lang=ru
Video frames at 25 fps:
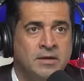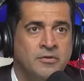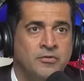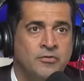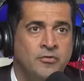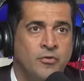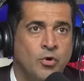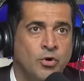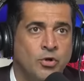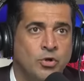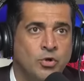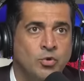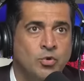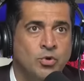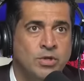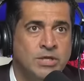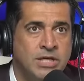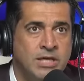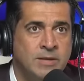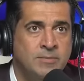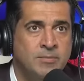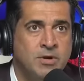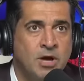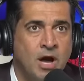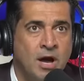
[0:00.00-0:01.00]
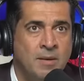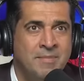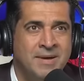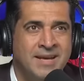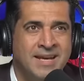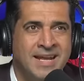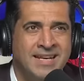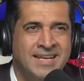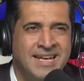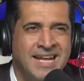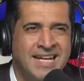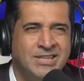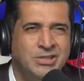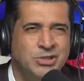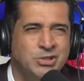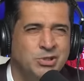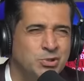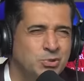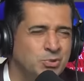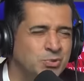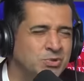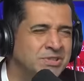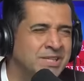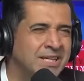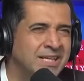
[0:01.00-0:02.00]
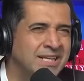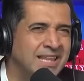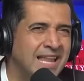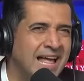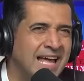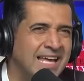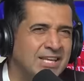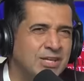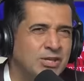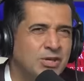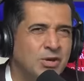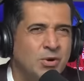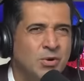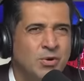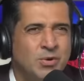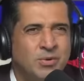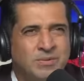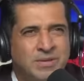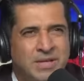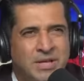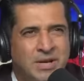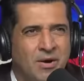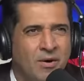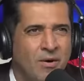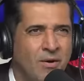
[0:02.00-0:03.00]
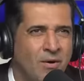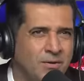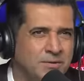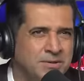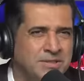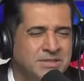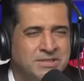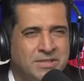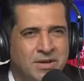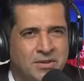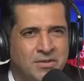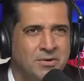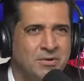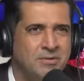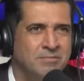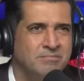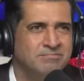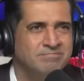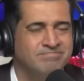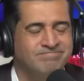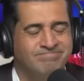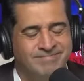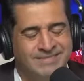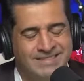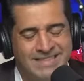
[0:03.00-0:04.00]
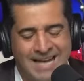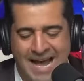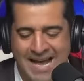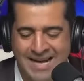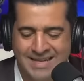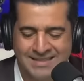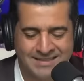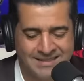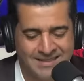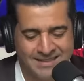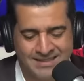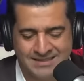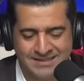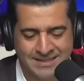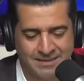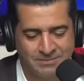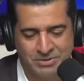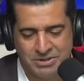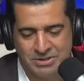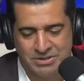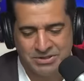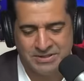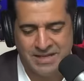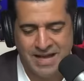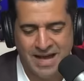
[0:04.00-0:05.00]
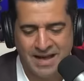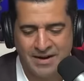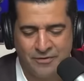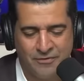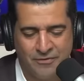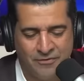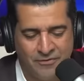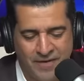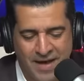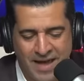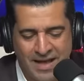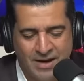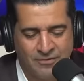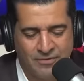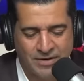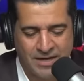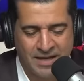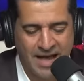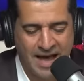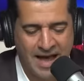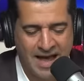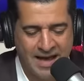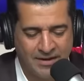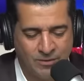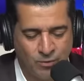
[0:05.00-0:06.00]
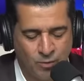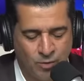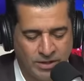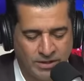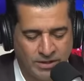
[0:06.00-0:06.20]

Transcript: А ты все время приходишь за добавкой, используешь манипуляции. Нет, мне этот парень и то, что он делает,